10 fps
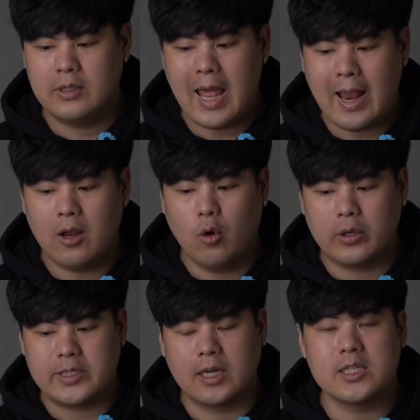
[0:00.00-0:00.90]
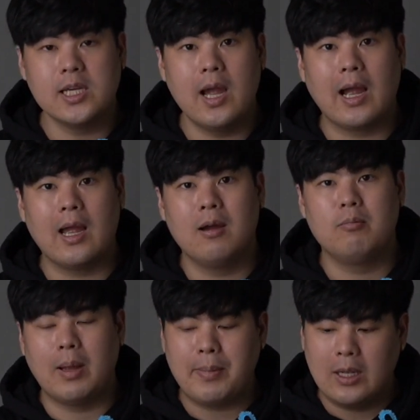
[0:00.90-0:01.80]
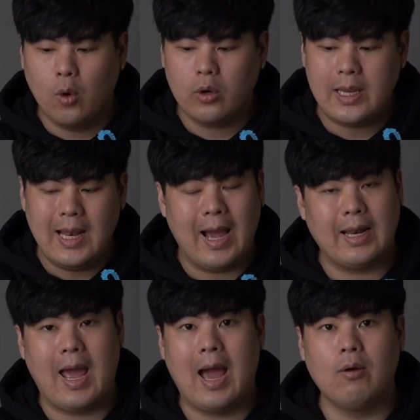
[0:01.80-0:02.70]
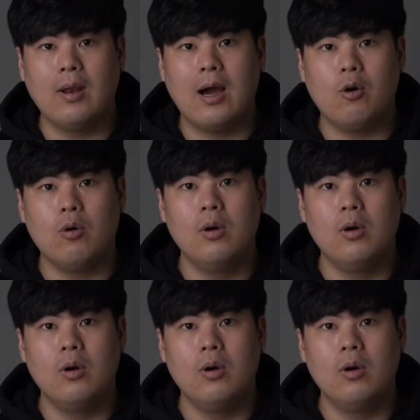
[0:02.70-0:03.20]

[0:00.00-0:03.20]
แรงกดจากเชือกอะมันไปลงที่หลังเท้าเรา